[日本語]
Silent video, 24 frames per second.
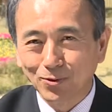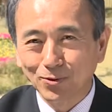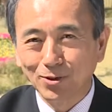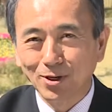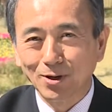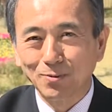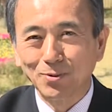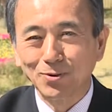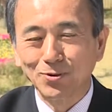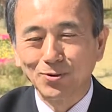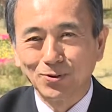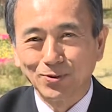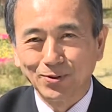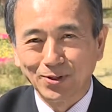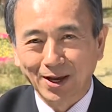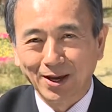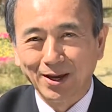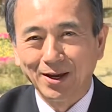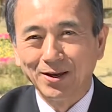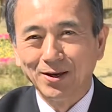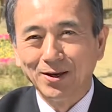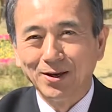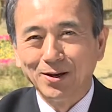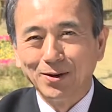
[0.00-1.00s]
ございますの
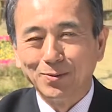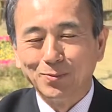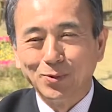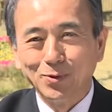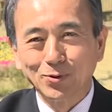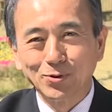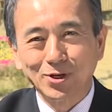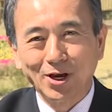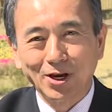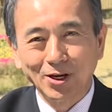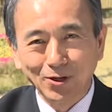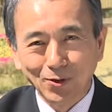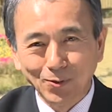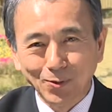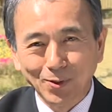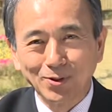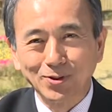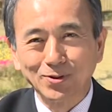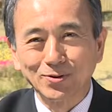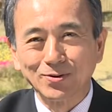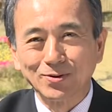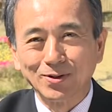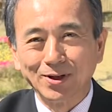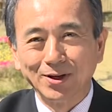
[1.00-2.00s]
でもう最後ま
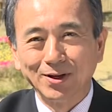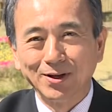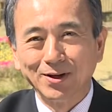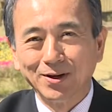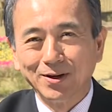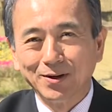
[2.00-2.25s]
でですね